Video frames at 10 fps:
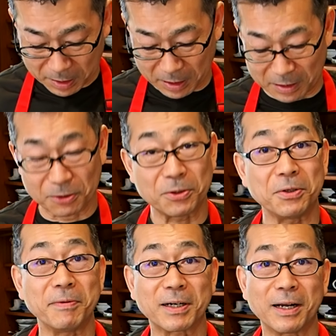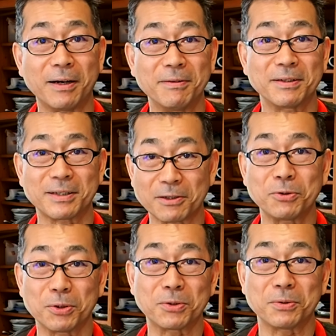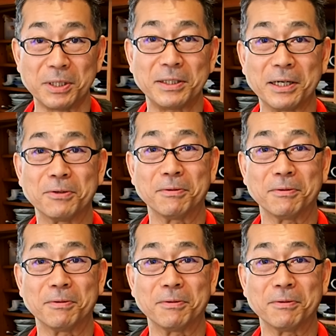えそれを今からサクッと作っていきたいと